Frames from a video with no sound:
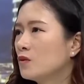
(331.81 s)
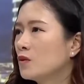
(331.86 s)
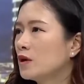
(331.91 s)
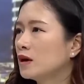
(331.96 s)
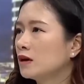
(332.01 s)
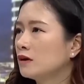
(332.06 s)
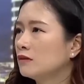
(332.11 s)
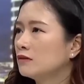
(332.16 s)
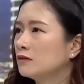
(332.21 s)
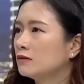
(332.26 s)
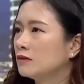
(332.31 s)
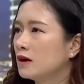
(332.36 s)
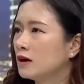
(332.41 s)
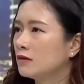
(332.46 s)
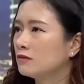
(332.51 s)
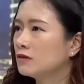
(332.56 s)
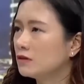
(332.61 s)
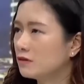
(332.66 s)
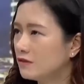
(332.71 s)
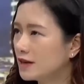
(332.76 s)
mô hình
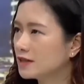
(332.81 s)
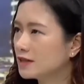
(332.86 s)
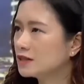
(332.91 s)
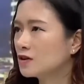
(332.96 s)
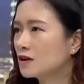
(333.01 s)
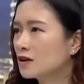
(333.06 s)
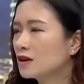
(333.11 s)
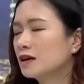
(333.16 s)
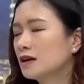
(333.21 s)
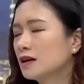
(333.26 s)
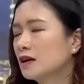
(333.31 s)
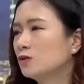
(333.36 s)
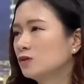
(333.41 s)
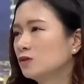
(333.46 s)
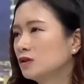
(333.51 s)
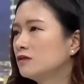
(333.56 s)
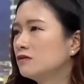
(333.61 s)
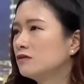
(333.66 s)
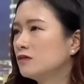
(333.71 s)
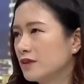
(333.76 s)
à, vừa vặn cho các cái nhà
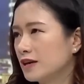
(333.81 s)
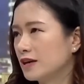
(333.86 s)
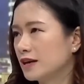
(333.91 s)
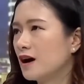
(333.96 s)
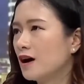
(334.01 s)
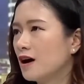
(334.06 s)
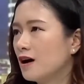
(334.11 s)
đầu tư vừa và